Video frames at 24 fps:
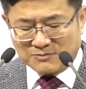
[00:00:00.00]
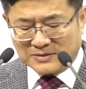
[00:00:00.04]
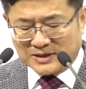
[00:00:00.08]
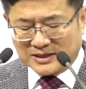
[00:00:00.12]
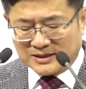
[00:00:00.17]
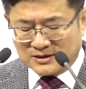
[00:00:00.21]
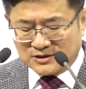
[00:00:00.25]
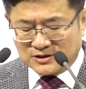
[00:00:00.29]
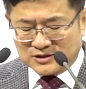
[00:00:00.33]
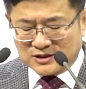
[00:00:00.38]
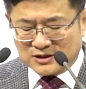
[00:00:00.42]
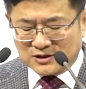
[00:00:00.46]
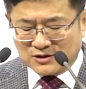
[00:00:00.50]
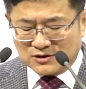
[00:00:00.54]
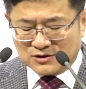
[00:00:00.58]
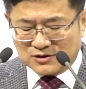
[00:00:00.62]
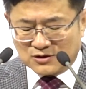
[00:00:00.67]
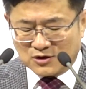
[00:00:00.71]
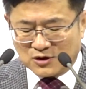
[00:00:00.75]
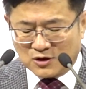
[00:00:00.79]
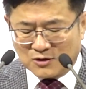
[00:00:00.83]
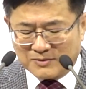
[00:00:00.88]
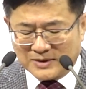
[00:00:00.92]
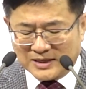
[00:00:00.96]
만드신
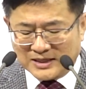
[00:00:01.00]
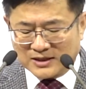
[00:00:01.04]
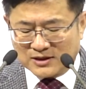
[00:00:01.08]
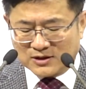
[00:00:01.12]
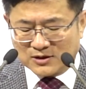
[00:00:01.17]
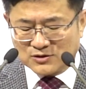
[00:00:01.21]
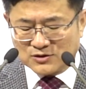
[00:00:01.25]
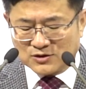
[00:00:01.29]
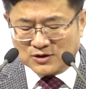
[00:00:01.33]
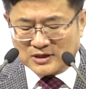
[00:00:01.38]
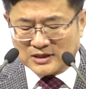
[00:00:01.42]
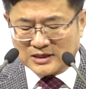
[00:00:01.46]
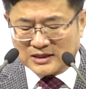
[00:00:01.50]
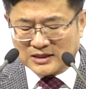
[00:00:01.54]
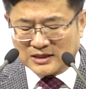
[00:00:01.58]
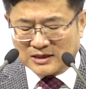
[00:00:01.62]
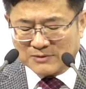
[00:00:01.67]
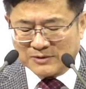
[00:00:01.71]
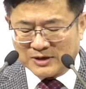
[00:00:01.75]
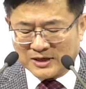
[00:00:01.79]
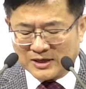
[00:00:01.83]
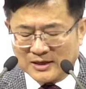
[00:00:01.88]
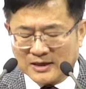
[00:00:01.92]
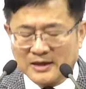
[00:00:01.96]
것들로 만들어졌기
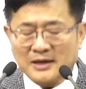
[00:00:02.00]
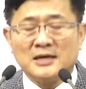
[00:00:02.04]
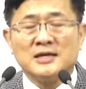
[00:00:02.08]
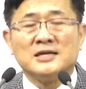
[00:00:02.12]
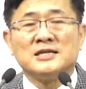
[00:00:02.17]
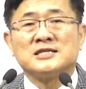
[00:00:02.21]
때문에